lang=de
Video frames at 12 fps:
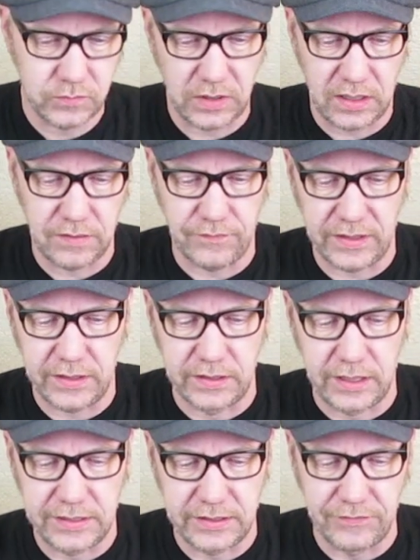Da waren
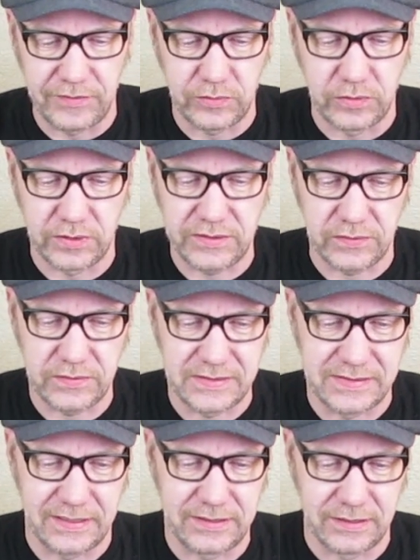dann halt eventuell auch noch
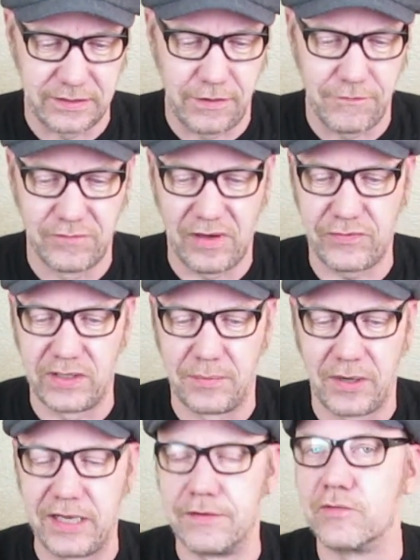diese anderen Waffen
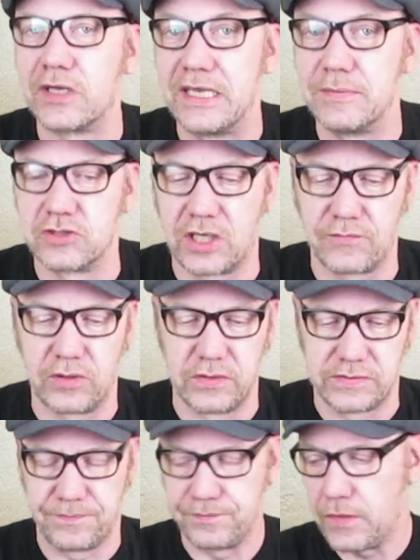dabei. Gehe ich mal stark von
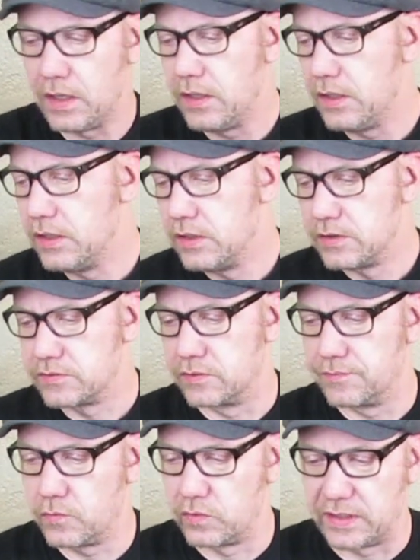aus. So,
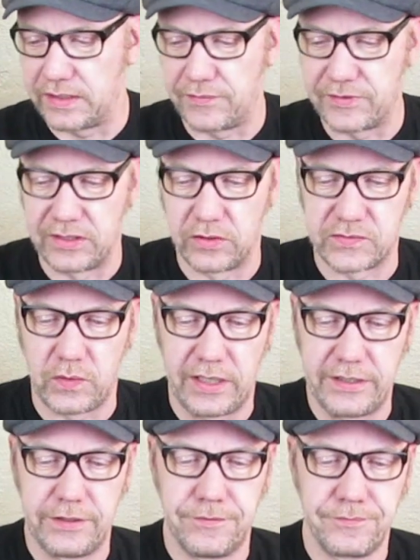und dann haben wir hier noch so
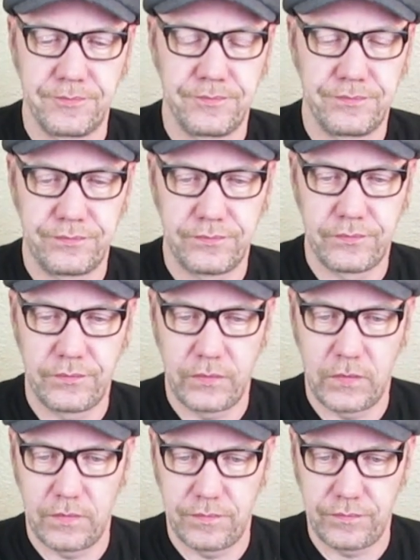einen
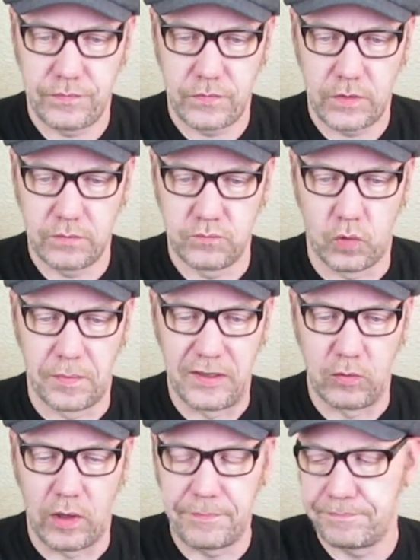
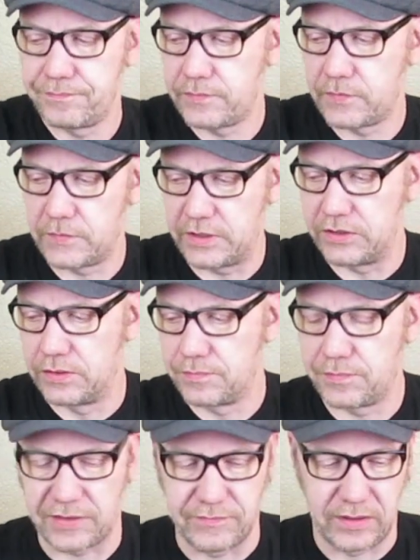Propeller. Den
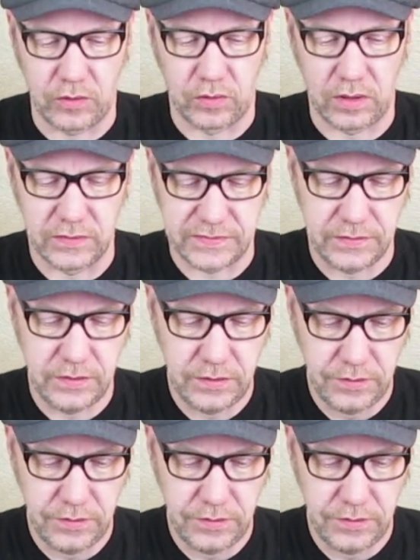packen wir auch noch raus.